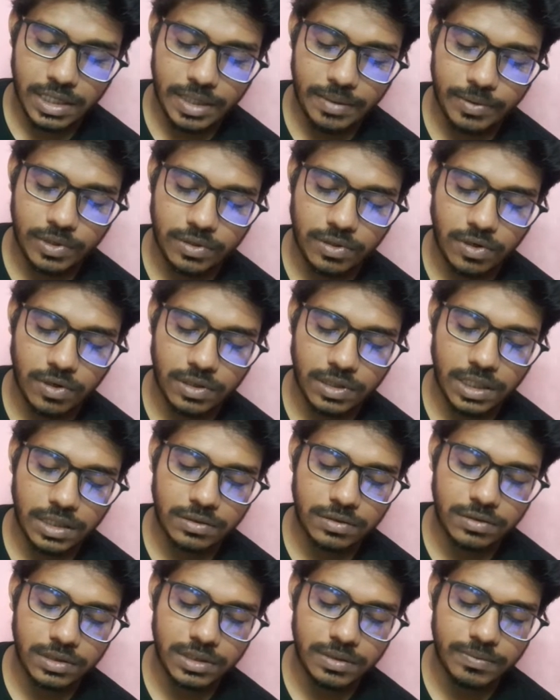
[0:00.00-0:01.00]
এবং
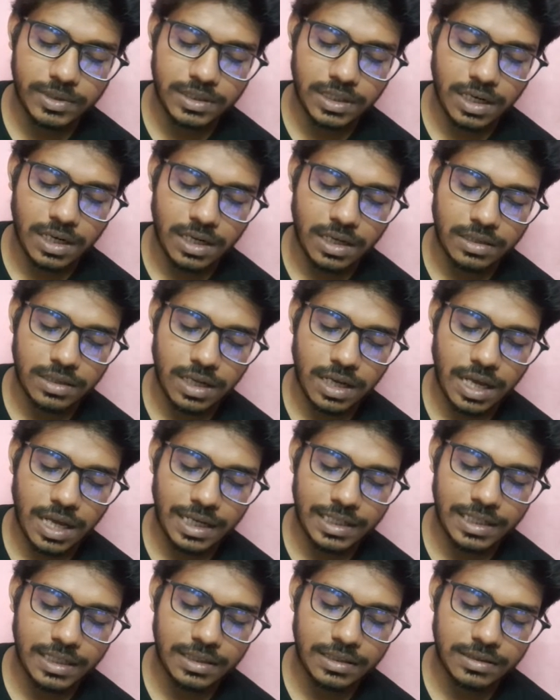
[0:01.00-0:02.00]
অন্যান্য নির্মিতারা
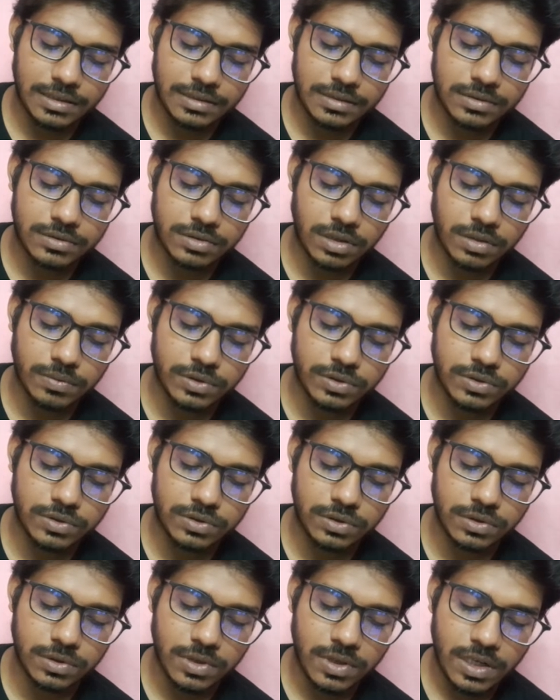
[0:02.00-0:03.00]
আগের সর্বোচ্চ
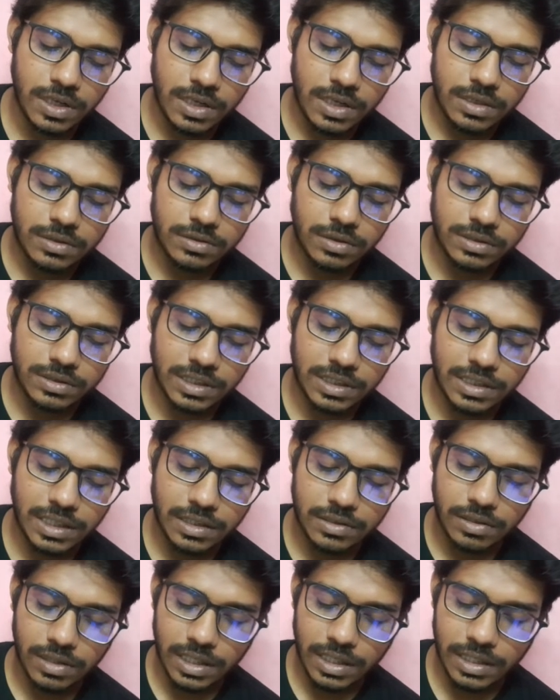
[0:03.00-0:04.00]
দশ হাজার
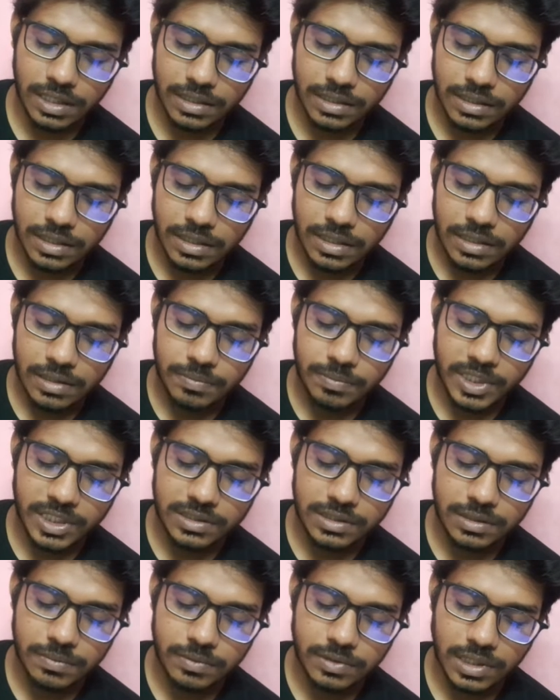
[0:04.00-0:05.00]
ডলারের
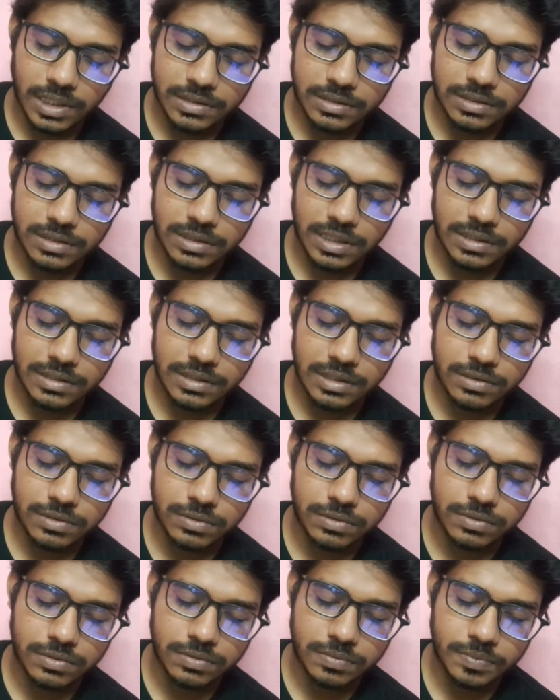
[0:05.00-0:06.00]
বেশি বোনাস দেখতে
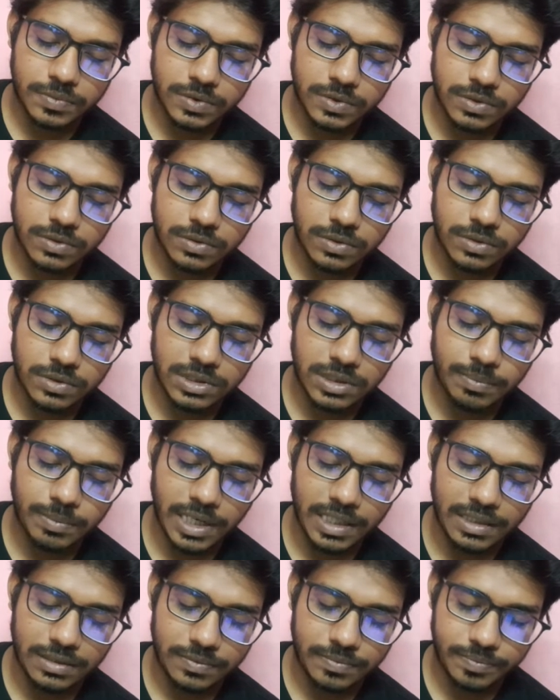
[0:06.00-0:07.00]
শুরু করতে
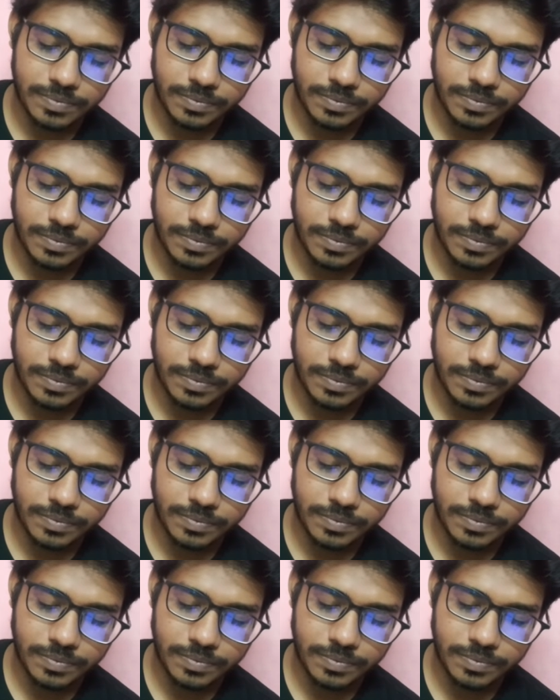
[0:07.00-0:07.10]
পারেন